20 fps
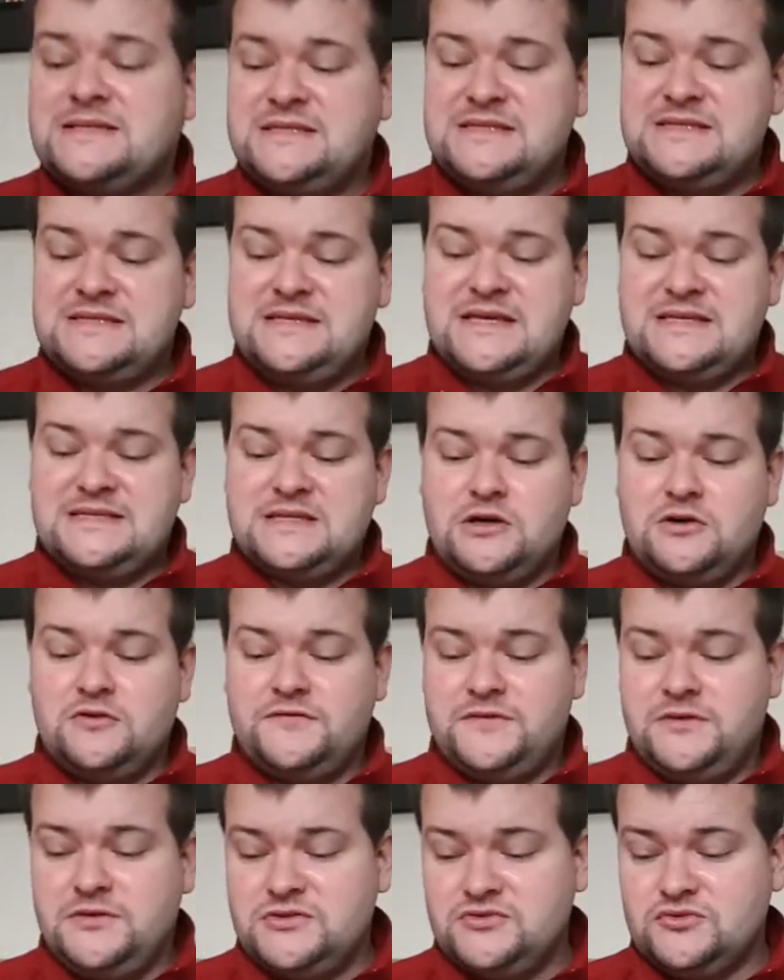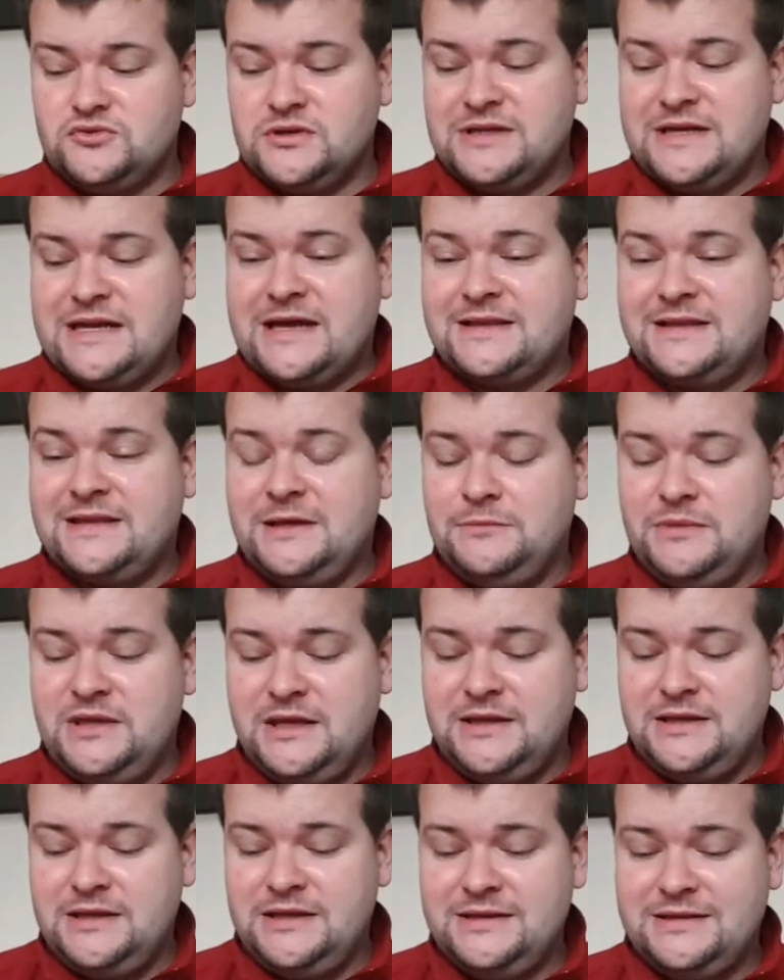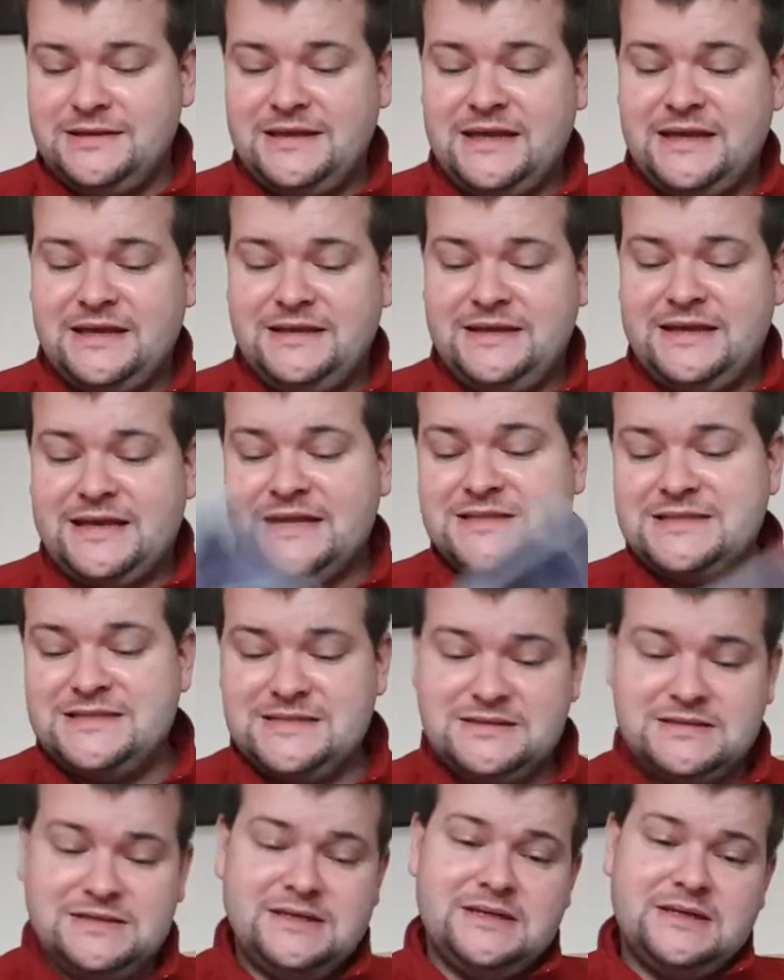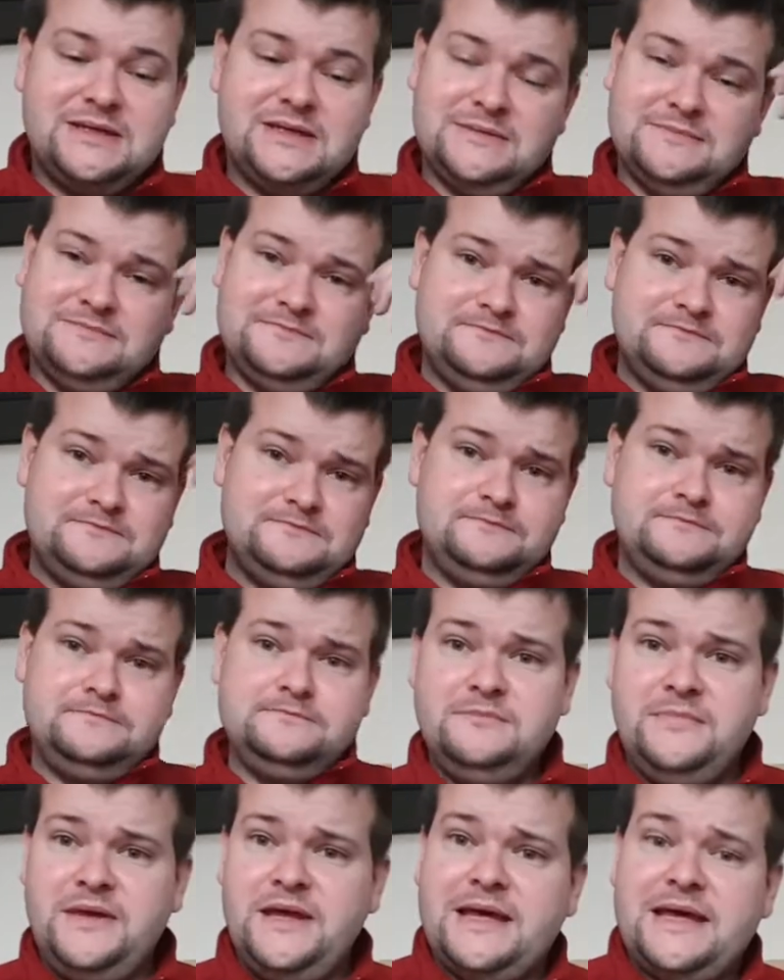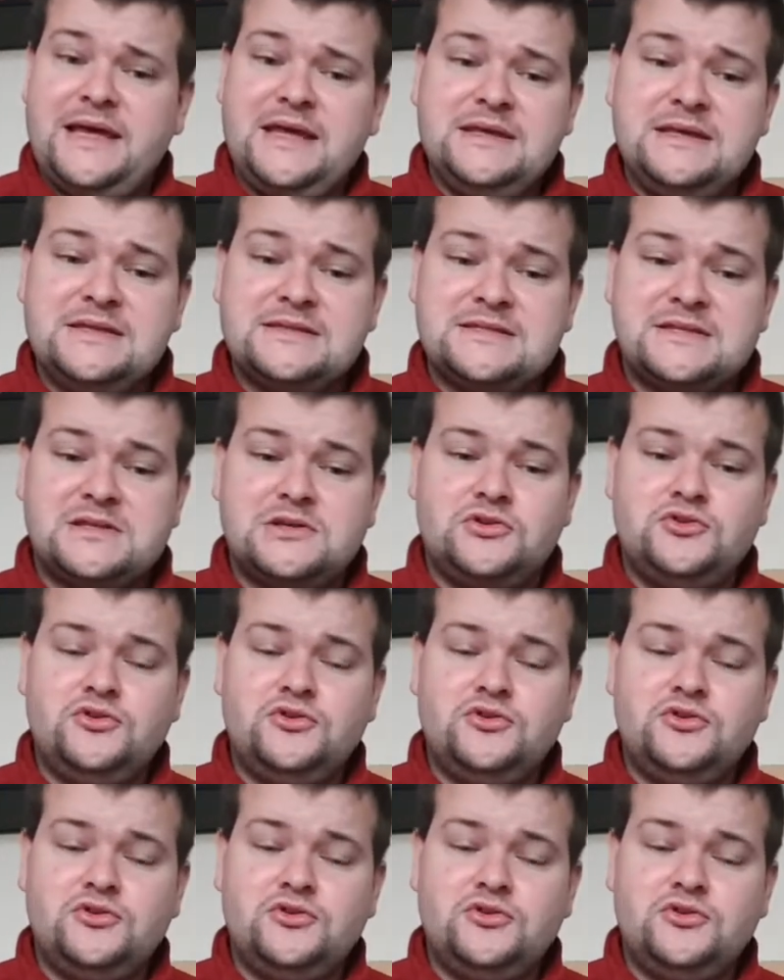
macht sie sich jetzt auf die Suche nach demjenigen, der die ganzen Aliens